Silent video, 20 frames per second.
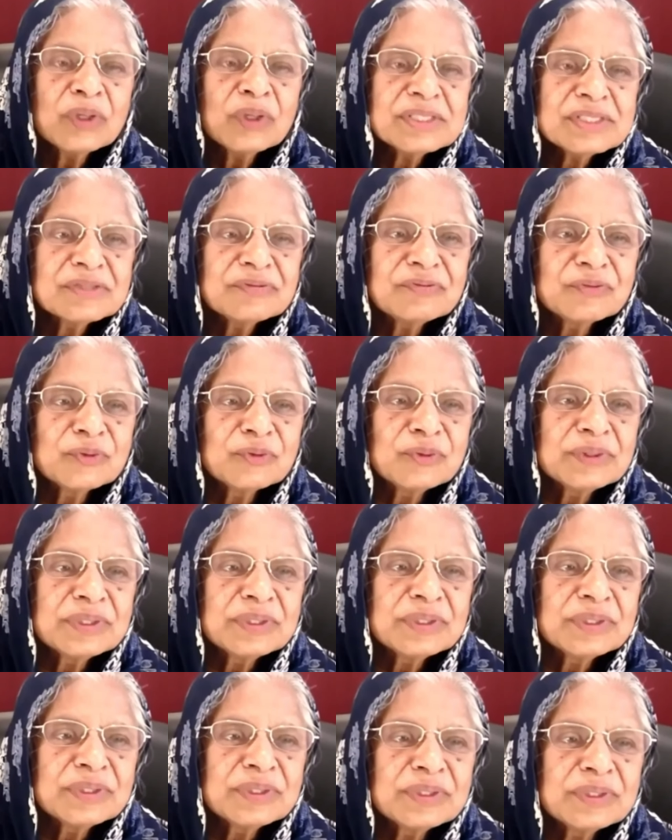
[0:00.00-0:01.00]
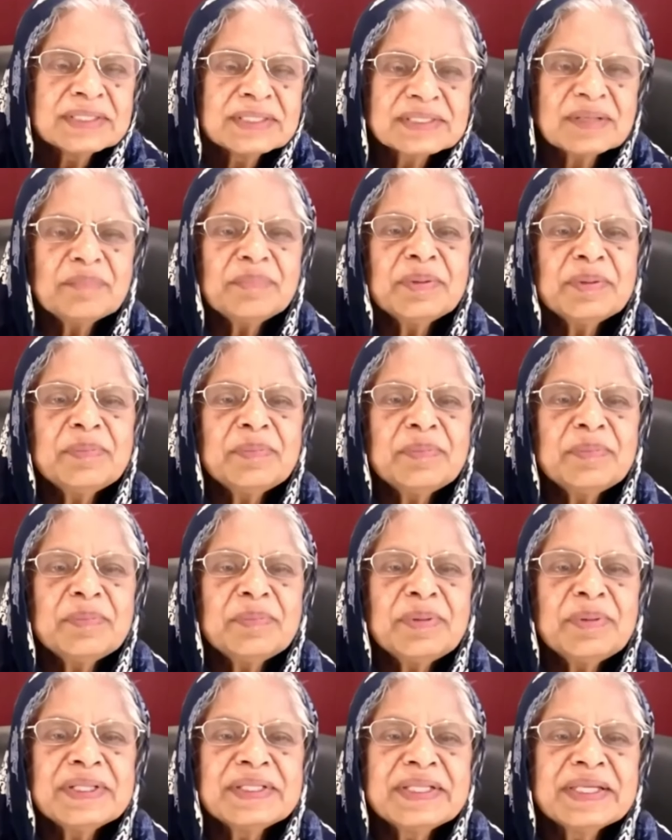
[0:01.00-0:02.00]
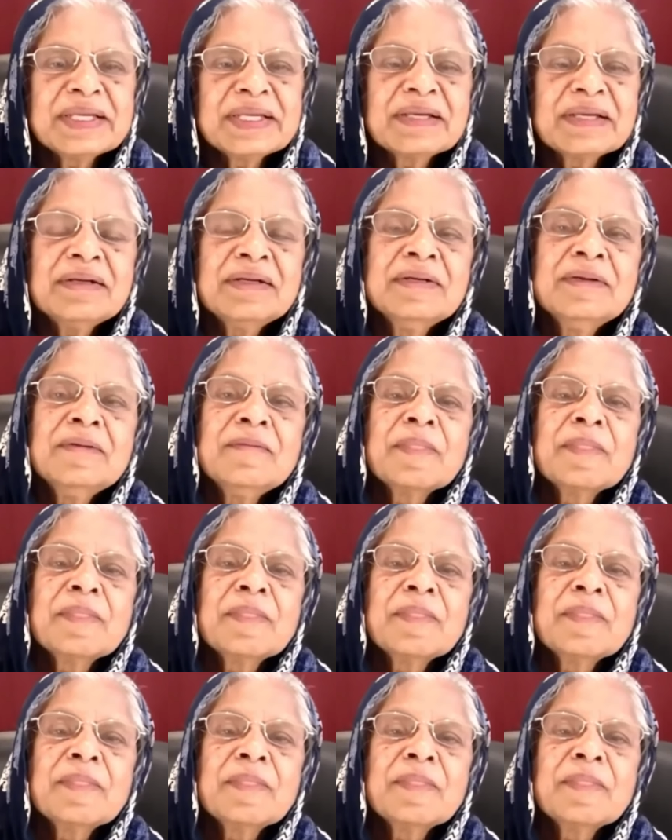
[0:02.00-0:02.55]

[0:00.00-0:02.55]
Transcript: What's the fruit? Some people think